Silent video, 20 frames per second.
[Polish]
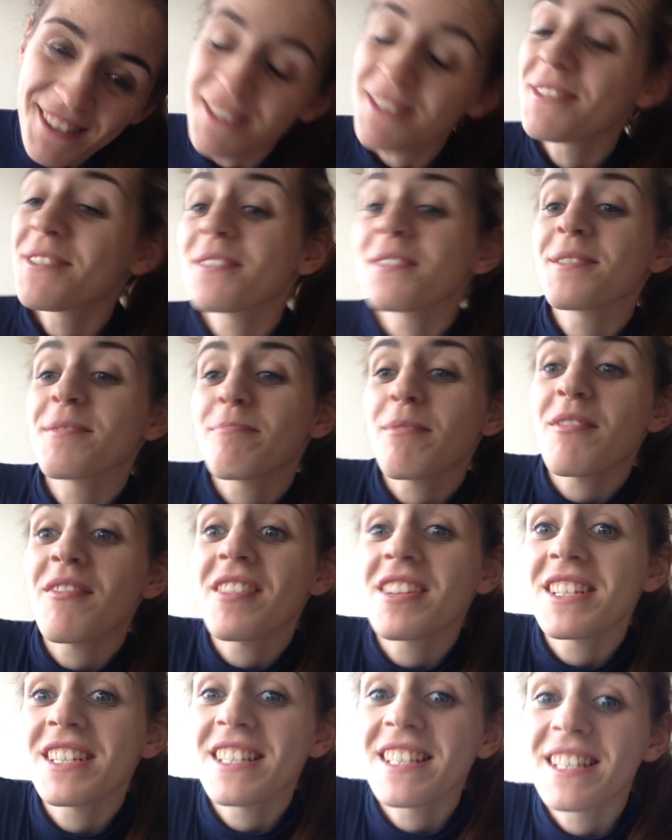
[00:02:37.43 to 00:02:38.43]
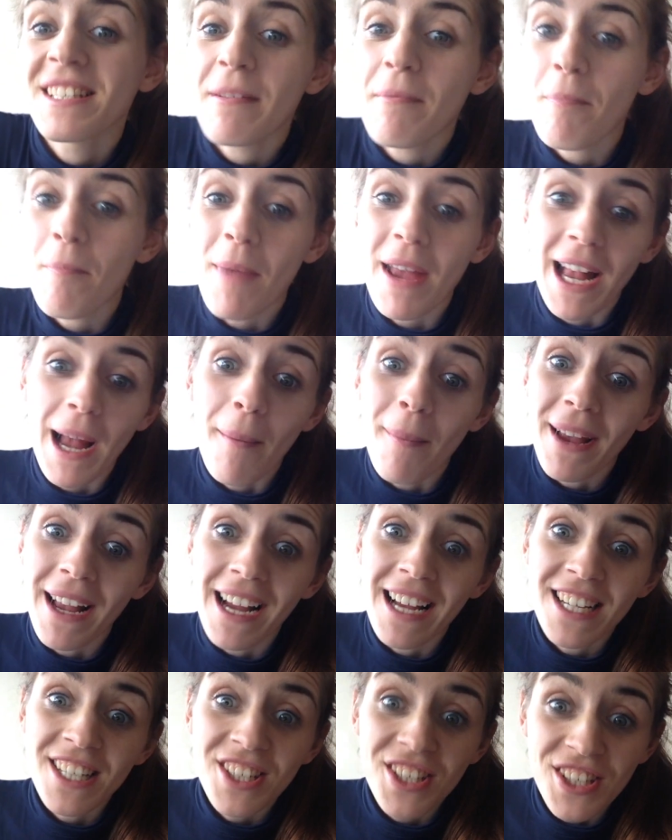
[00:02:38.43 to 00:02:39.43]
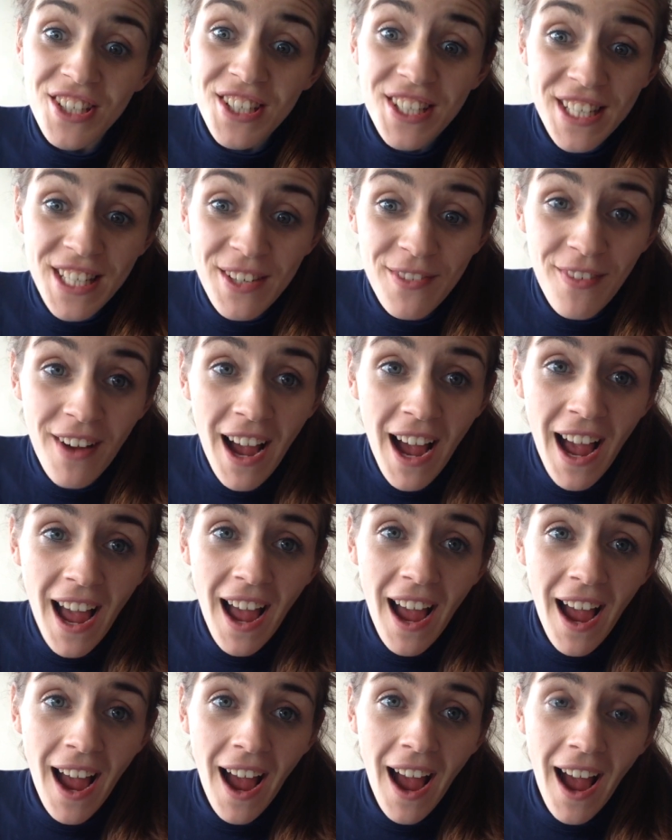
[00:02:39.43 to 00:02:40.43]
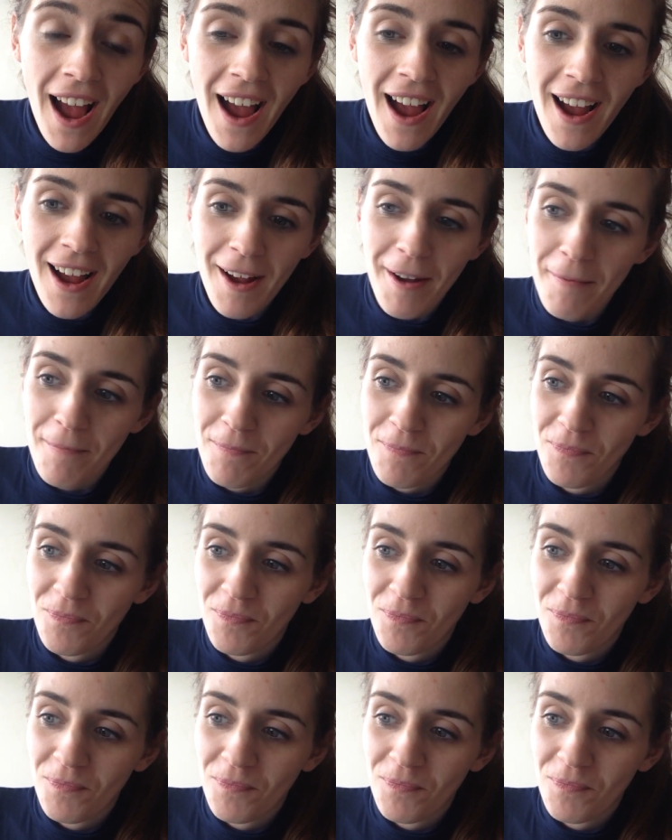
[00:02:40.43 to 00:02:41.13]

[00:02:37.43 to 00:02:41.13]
coś co sprawia, że jestem mega, mega szczęśliwa, a